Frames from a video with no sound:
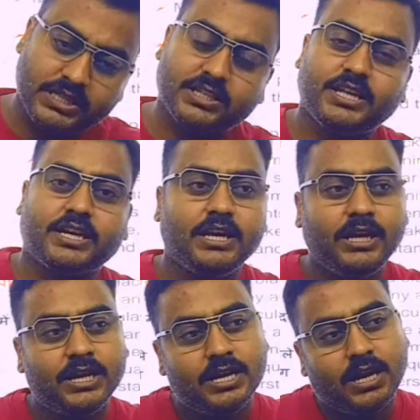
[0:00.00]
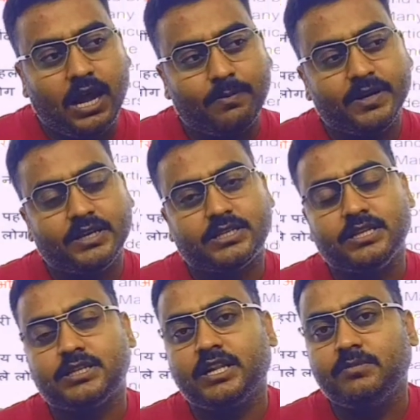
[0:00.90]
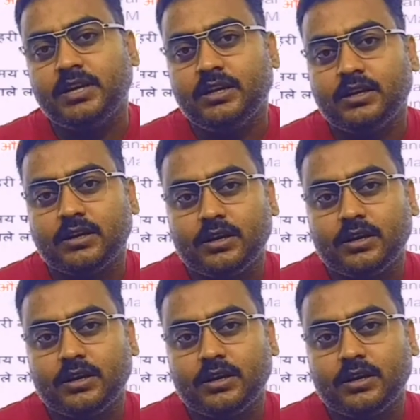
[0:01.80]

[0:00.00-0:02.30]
मत देके अपने संसद में